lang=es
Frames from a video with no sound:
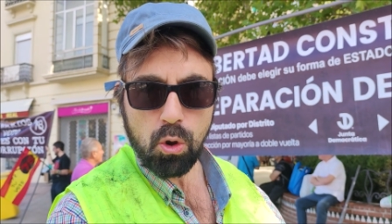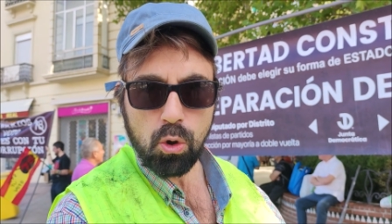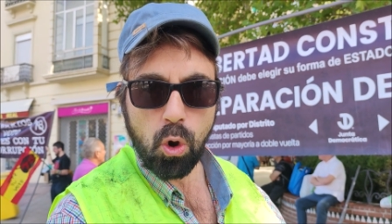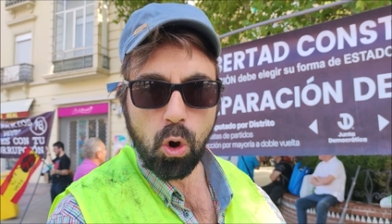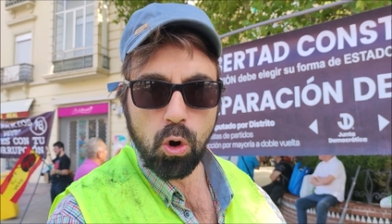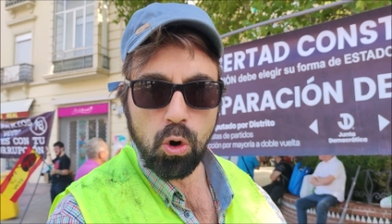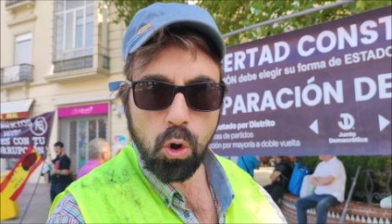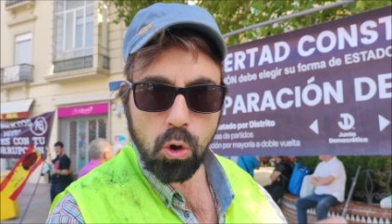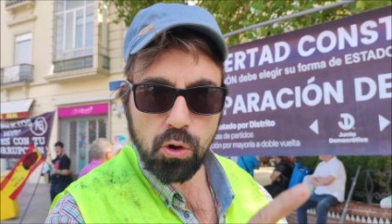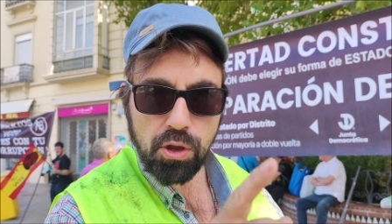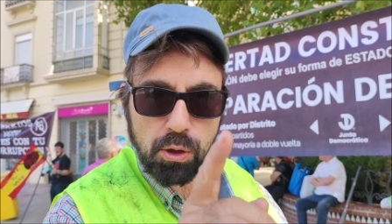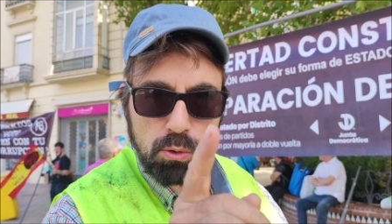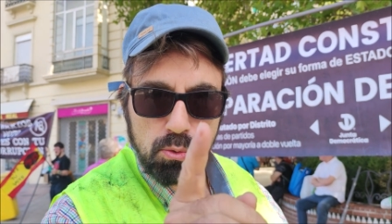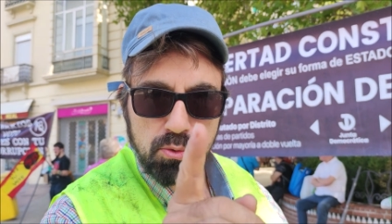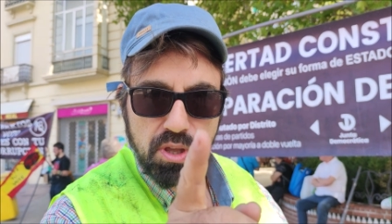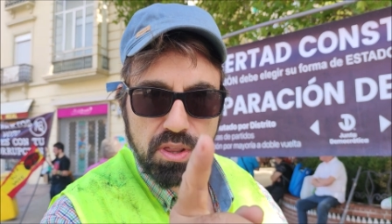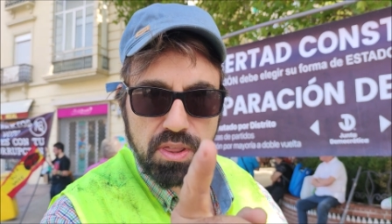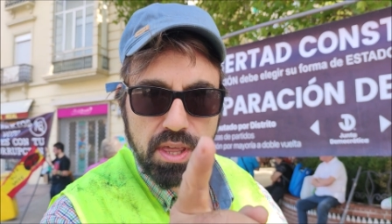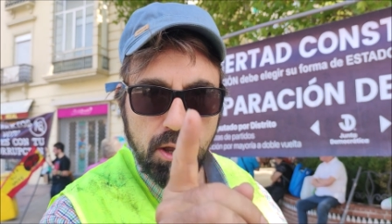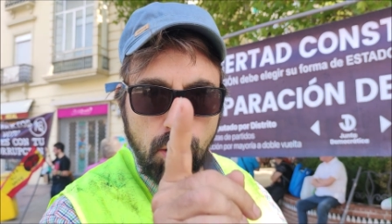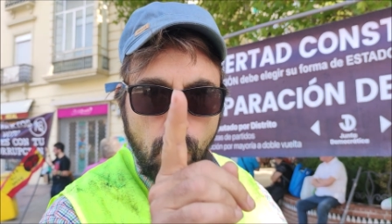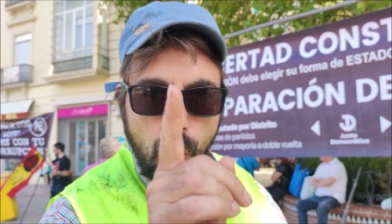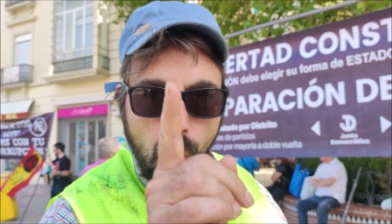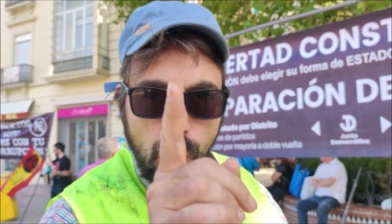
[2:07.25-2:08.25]
con los que
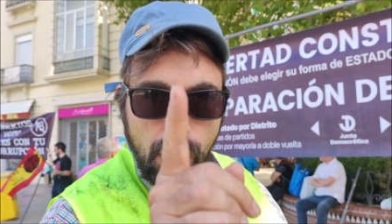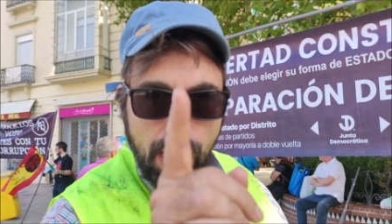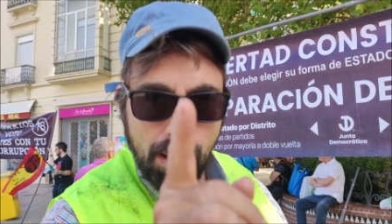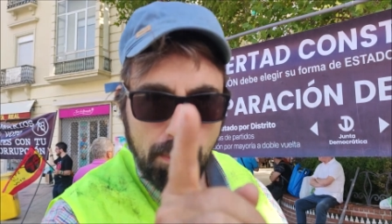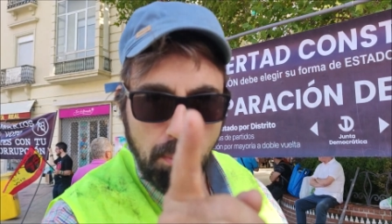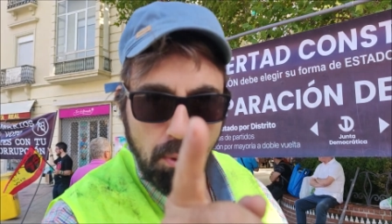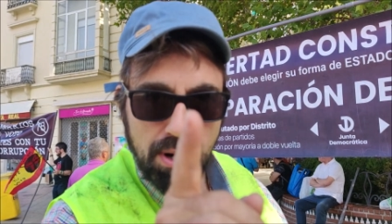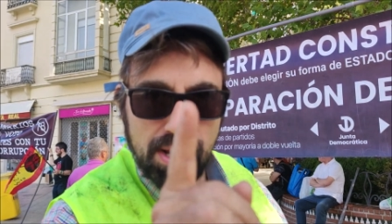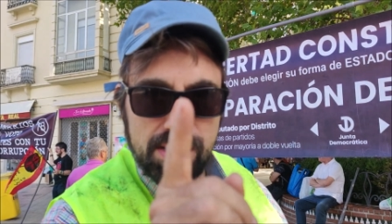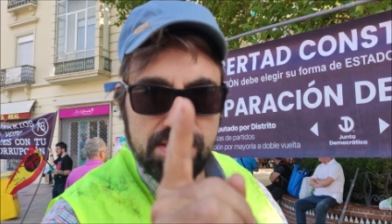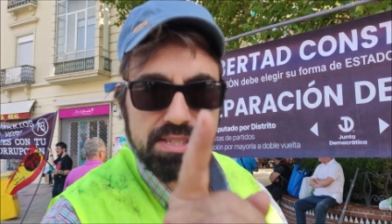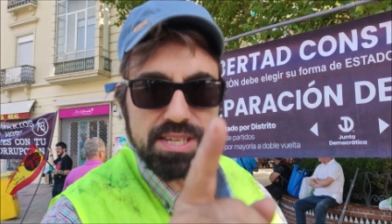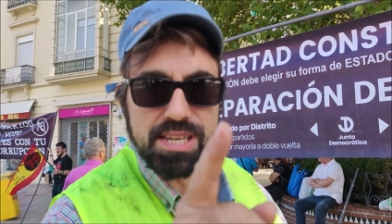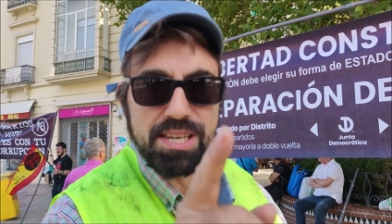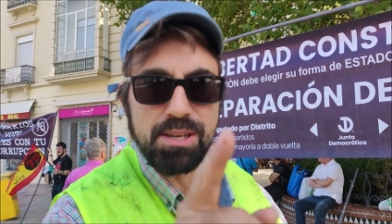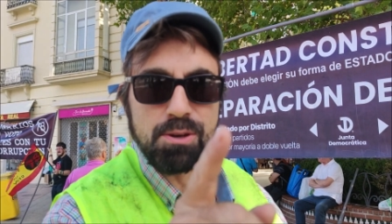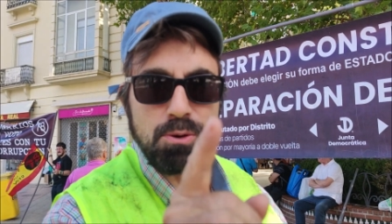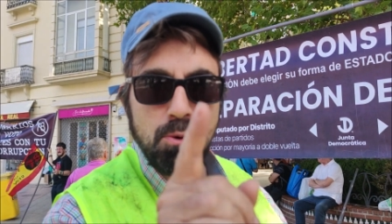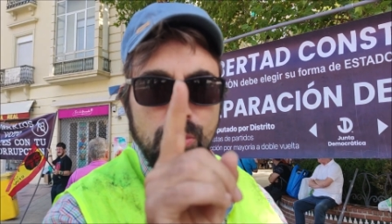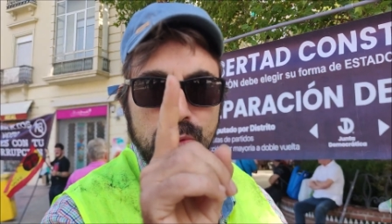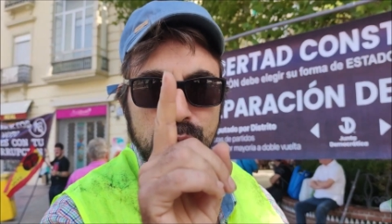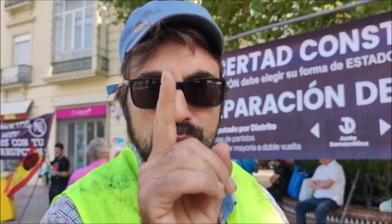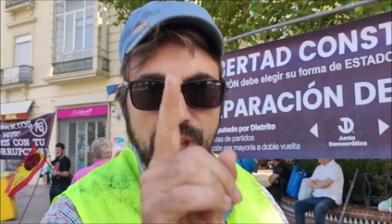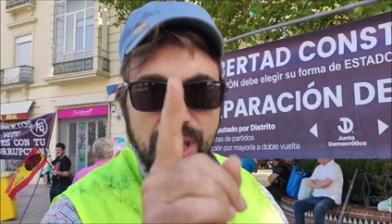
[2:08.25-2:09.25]
ustedes colaboran, sí,
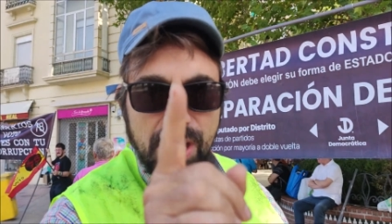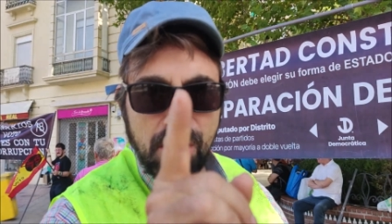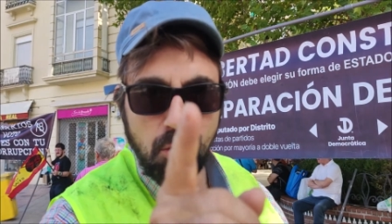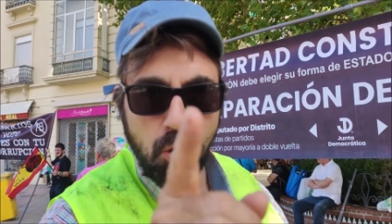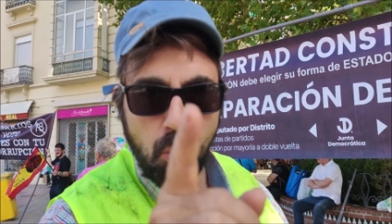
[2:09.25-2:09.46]
usted